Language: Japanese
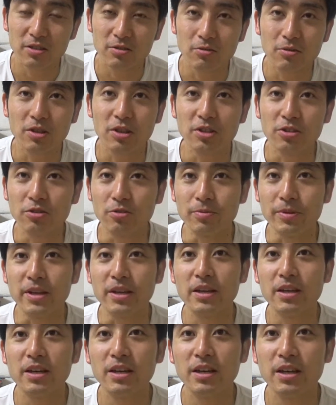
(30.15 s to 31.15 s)
の金曜日
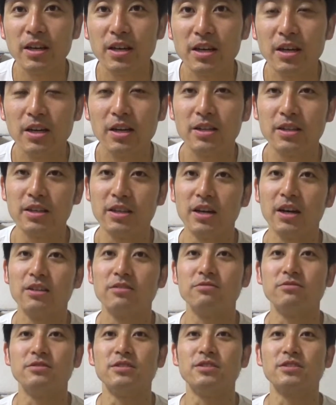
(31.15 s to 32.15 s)
にあ
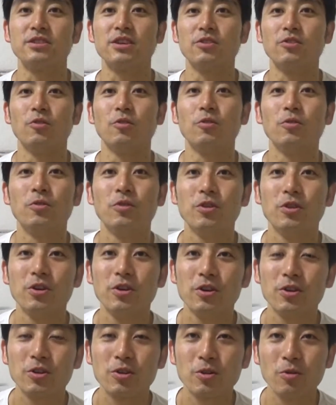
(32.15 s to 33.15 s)
るんですけど
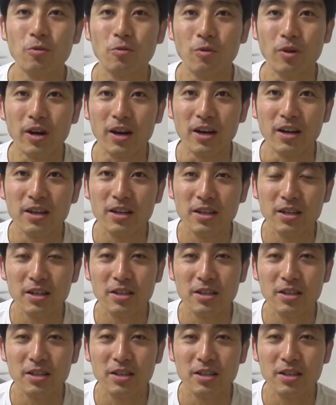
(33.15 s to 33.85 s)
今日は、